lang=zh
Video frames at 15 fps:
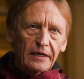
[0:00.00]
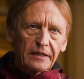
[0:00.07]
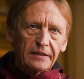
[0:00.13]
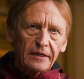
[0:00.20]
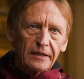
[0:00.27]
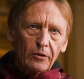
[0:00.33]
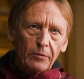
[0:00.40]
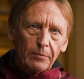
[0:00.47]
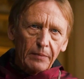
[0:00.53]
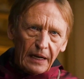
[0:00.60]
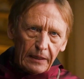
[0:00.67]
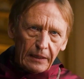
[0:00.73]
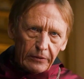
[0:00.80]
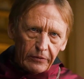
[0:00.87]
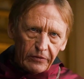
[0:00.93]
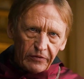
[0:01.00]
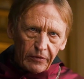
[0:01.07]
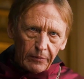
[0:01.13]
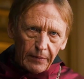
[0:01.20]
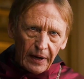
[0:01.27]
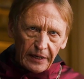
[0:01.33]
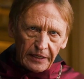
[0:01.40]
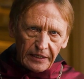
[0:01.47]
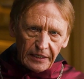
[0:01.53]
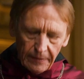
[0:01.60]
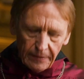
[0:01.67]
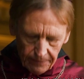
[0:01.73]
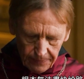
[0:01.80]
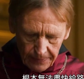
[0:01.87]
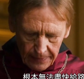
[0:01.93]
本无法尽快给路易生下继承
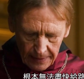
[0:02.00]
人，